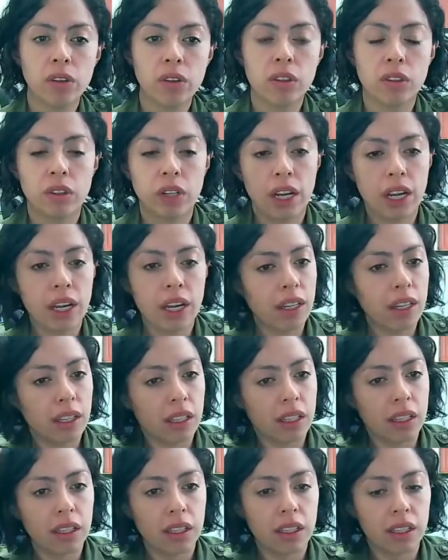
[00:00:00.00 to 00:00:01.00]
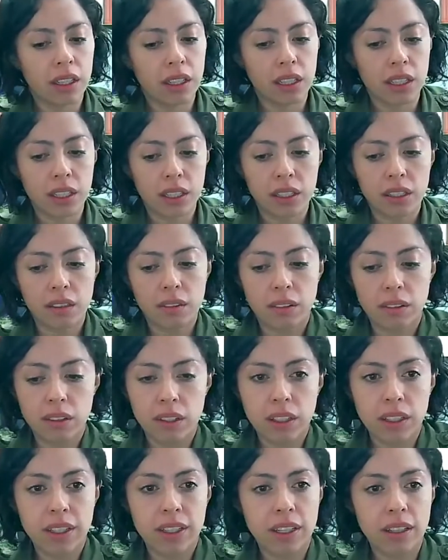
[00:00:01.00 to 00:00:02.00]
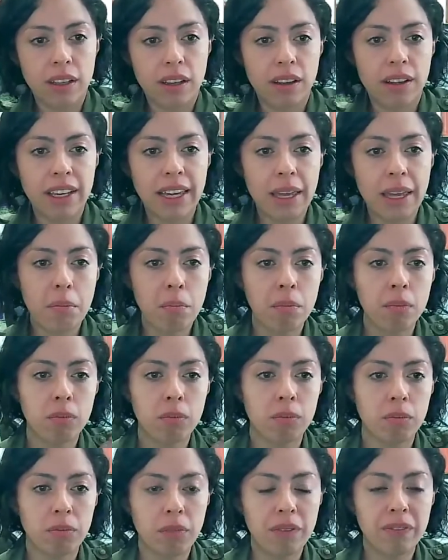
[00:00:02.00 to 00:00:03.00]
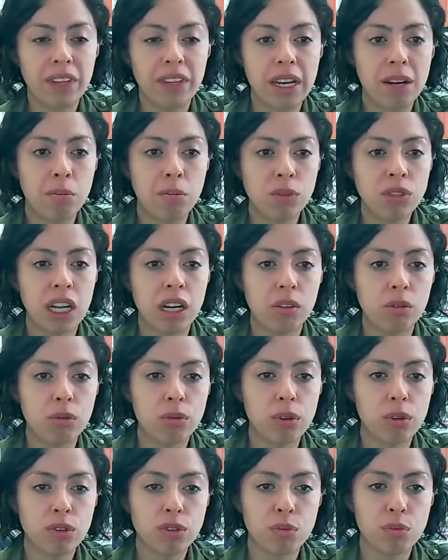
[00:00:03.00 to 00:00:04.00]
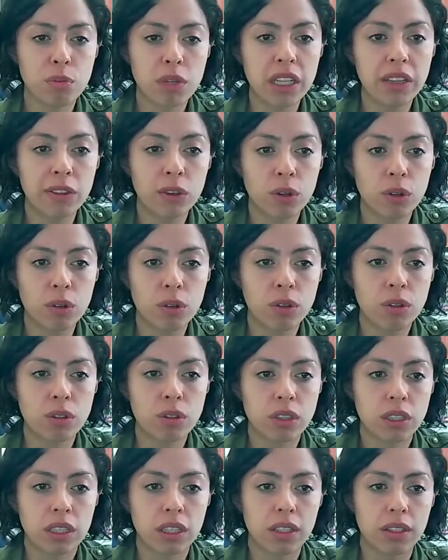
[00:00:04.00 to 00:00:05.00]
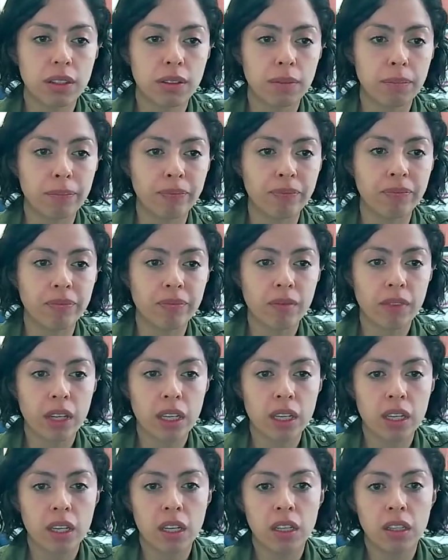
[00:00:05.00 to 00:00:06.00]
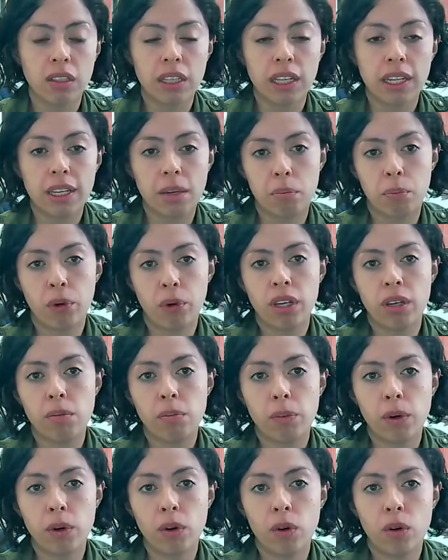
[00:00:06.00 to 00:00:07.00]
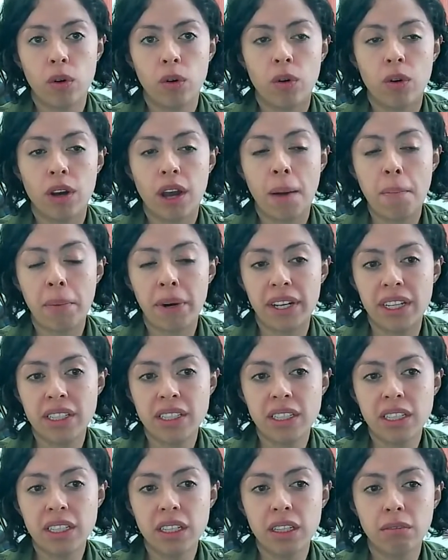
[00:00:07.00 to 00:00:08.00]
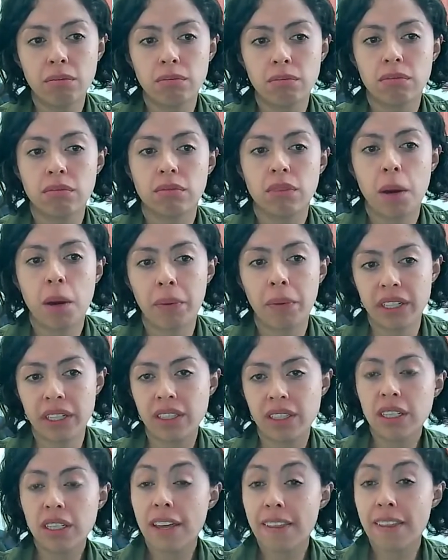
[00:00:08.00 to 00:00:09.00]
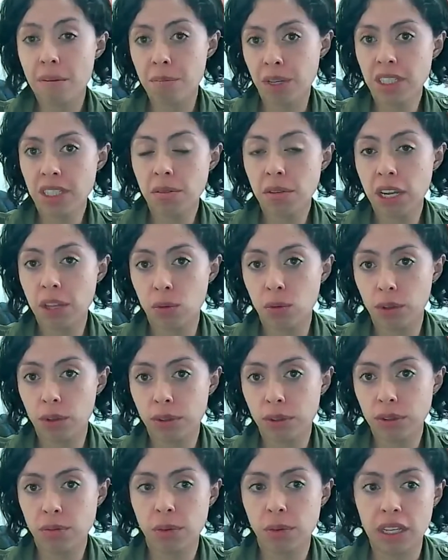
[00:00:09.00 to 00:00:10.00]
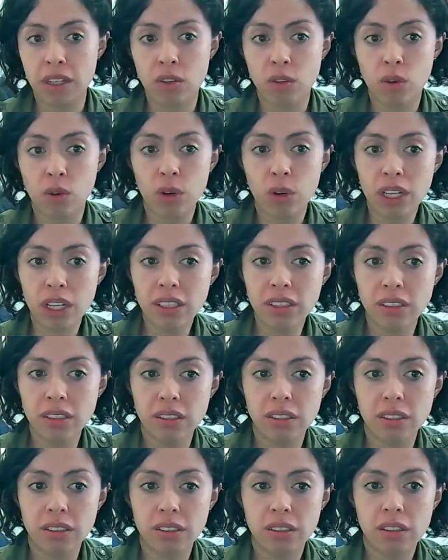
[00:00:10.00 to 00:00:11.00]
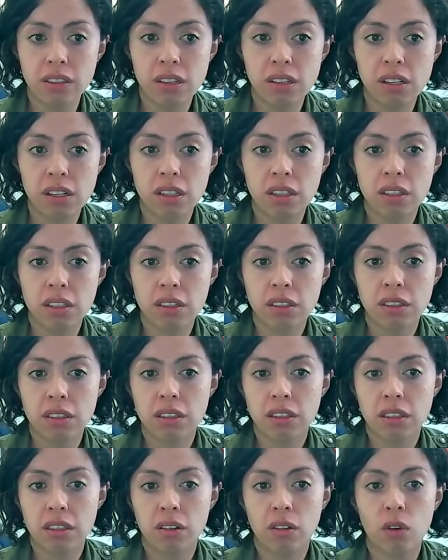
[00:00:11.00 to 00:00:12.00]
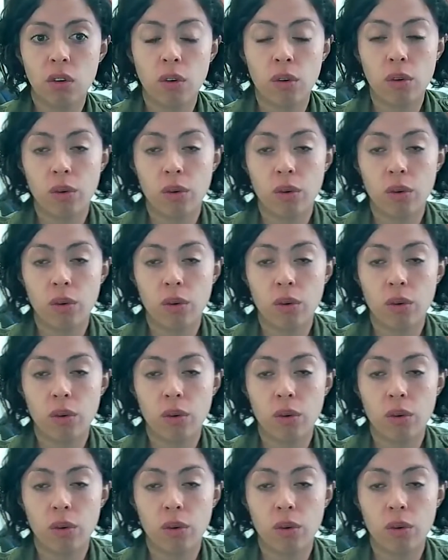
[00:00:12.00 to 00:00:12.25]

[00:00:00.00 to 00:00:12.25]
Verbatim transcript: doctora, eh, ¿qué, tenemos algunos mitos em, de que, por ejemplo, aparece, aparece nada más en adultos mayores o,